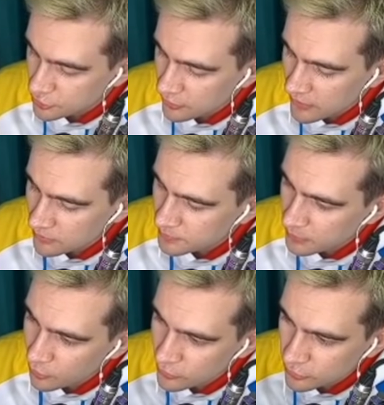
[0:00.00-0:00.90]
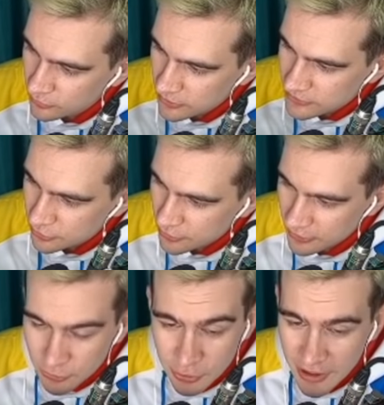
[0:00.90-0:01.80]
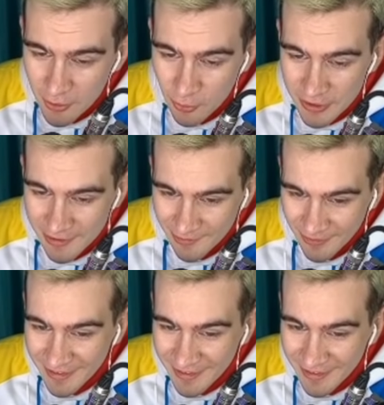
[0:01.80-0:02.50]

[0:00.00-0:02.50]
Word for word: вам по поводу монстроя? Ну, я охуел.